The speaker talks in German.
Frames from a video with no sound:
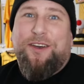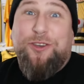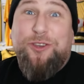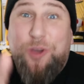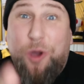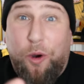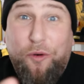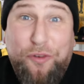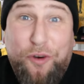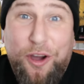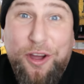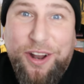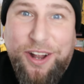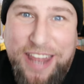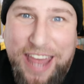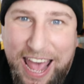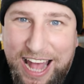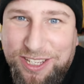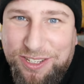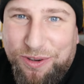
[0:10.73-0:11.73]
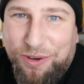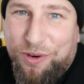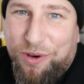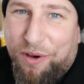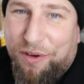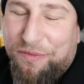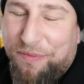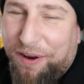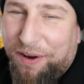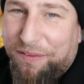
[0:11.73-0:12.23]
Yo Freunde und herzlich
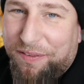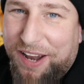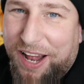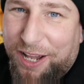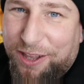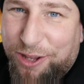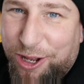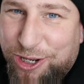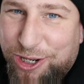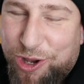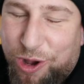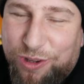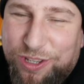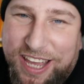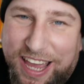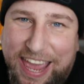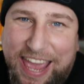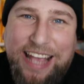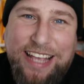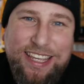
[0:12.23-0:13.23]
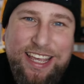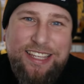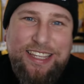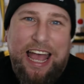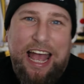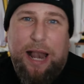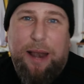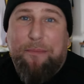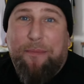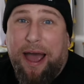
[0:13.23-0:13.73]
willkommen auf meinem Kanal Dutch Coaster
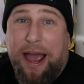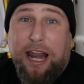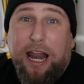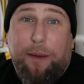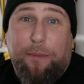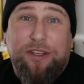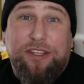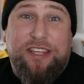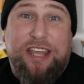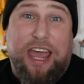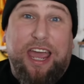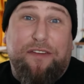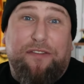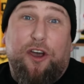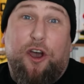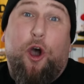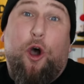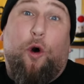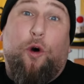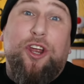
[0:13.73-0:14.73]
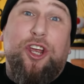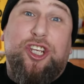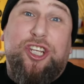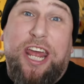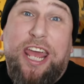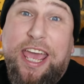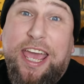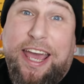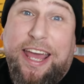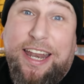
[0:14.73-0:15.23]
XXL. Mein Name ist Dave und ich
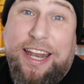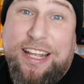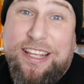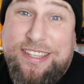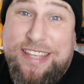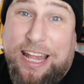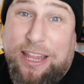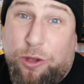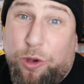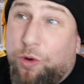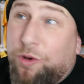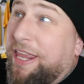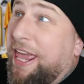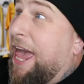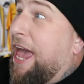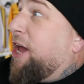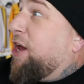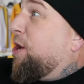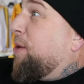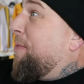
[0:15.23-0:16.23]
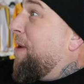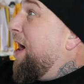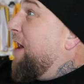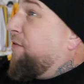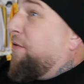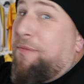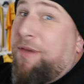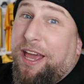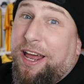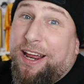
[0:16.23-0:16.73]
stehe hier in einer Setting, der ihr normal
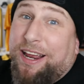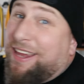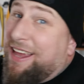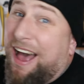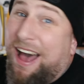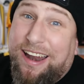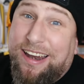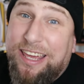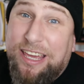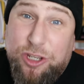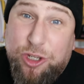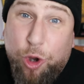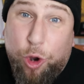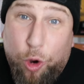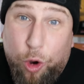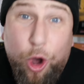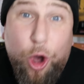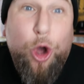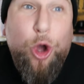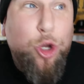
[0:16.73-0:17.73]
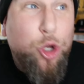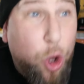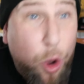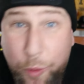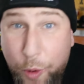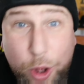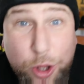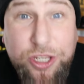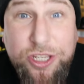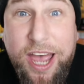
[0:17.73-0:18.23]
von mir gar nicht so
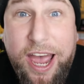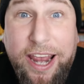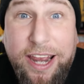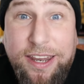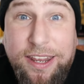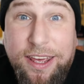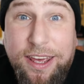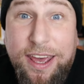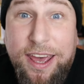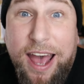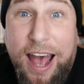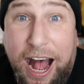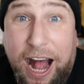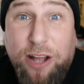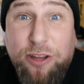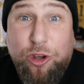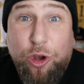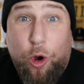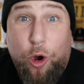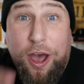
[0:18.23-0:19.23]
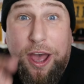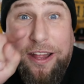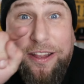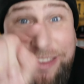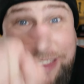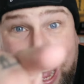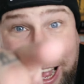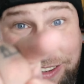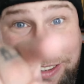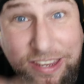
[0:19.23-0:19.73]
gewöhnt seid. Also
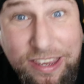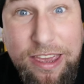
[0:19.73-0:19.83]
das